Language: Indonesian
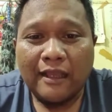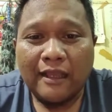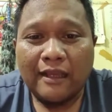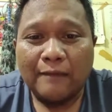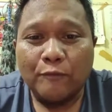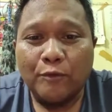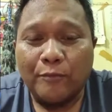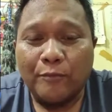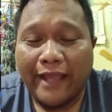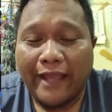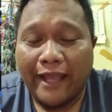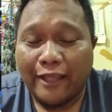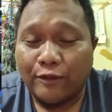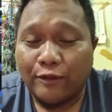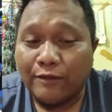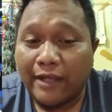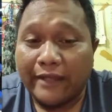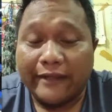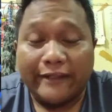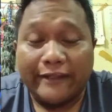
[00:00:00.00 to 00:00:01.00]
Bumi Ayu
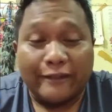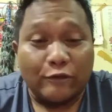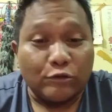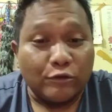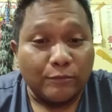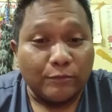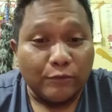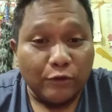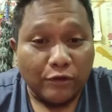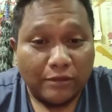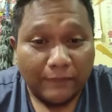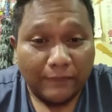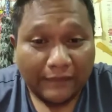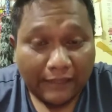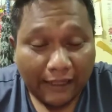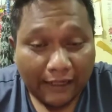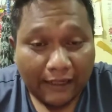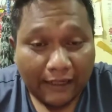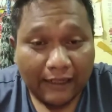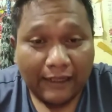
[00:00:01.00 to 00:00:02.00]
lagi ditutup dulu
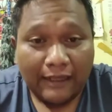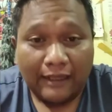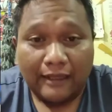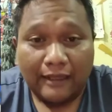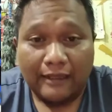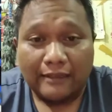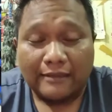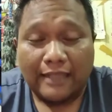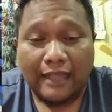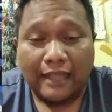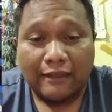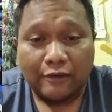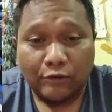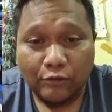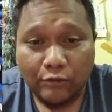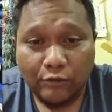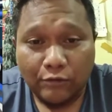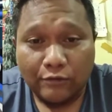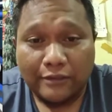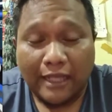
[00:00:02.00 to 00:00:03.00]
sementara.
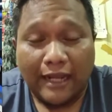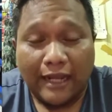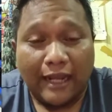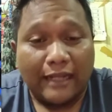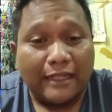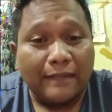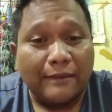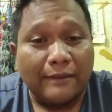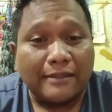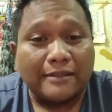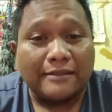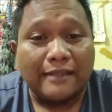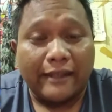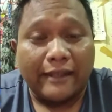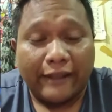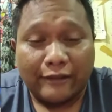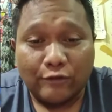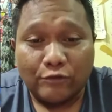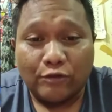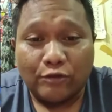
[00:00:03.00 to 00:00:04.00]
Satu, jalannya masih
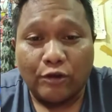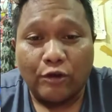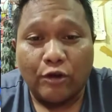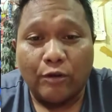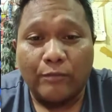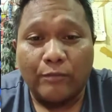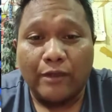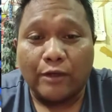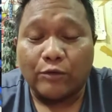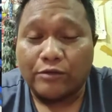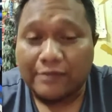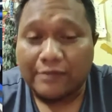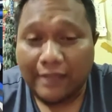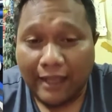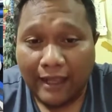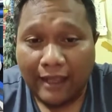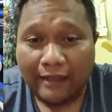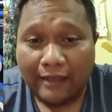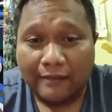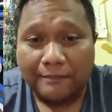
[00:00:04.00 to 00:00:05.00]
jelek tuh songgomnya
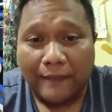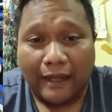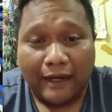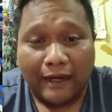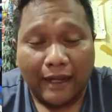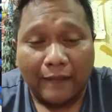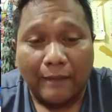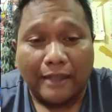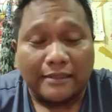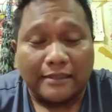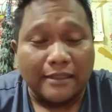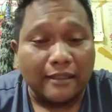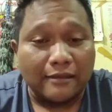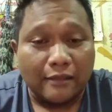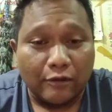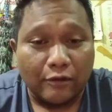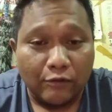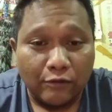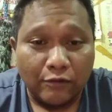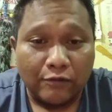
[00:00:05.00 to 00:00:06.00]
rusak, parah banjir
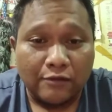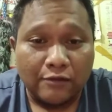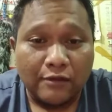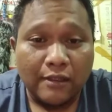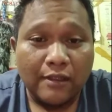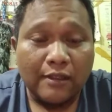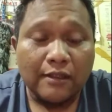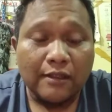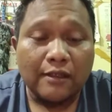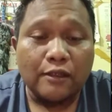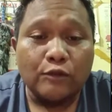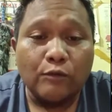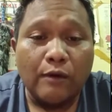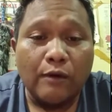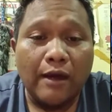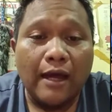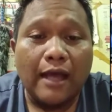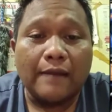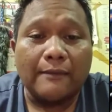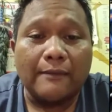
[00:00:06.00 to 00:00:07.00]
terus.
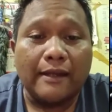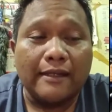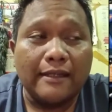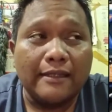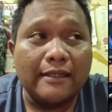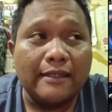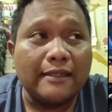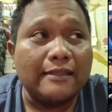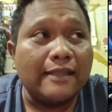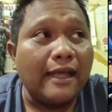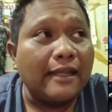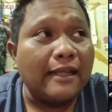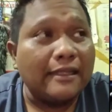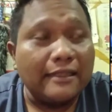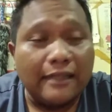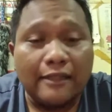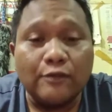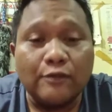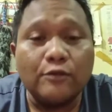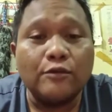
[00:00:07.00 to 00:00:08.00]
Kedua, armadanya kita
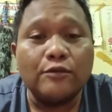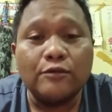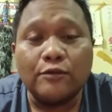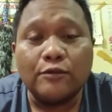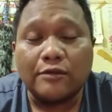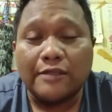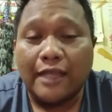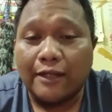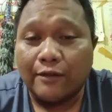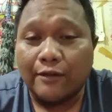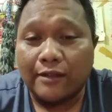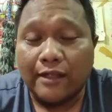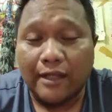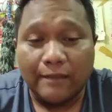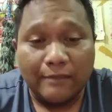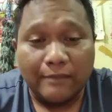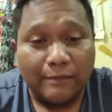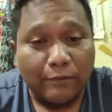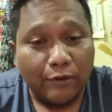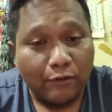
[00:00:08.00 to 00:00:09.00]
alihkan dulu untuk jalur yang
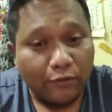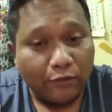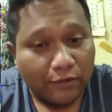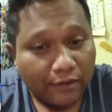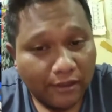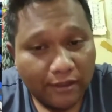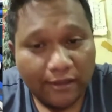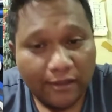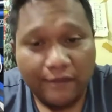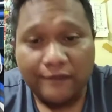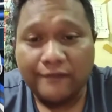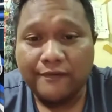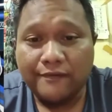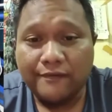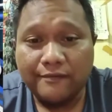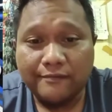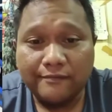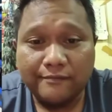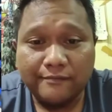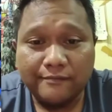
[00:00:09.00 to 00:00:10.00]
lebih produktif.